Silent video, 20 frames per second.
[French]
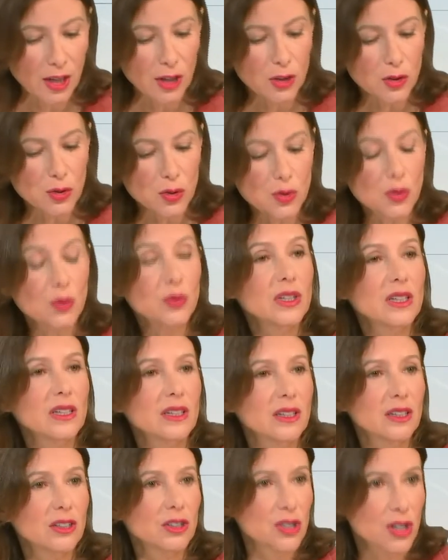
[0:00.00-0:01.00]
Ce sont
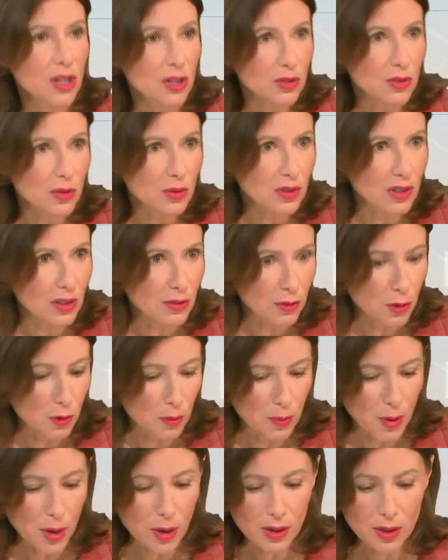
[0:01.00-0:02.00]
des jeunes
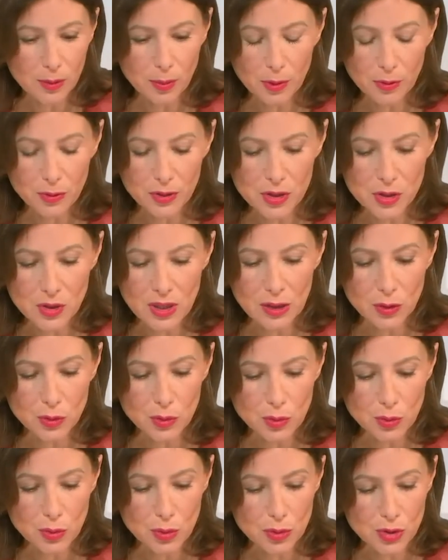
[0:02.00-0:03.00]
développeurs et professionnels
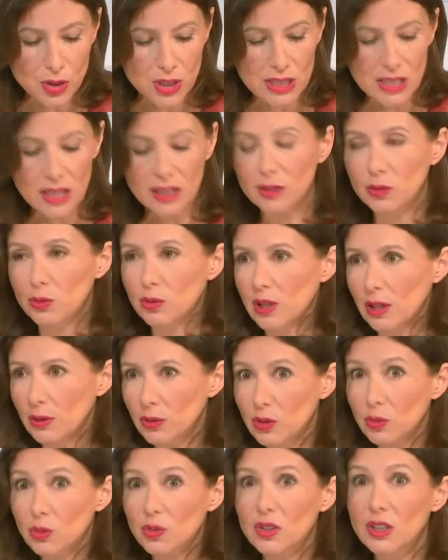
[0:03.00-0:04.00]
du logiciel et du cloud
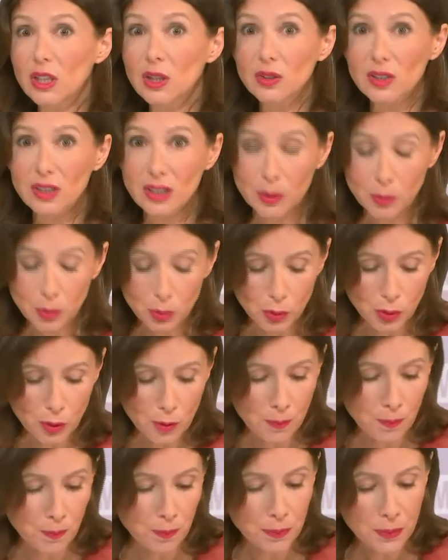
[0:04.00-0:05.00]
qui ont signé une tribune
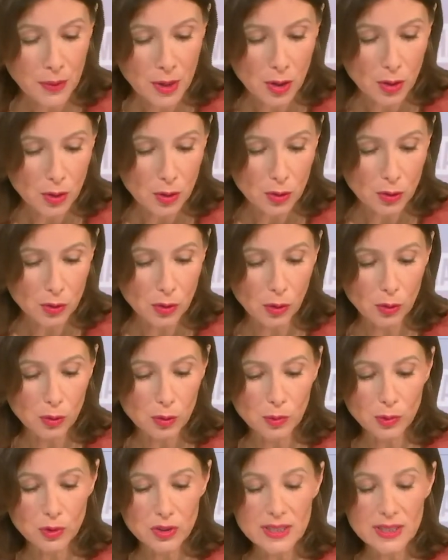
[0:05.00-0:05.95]
dans le monde.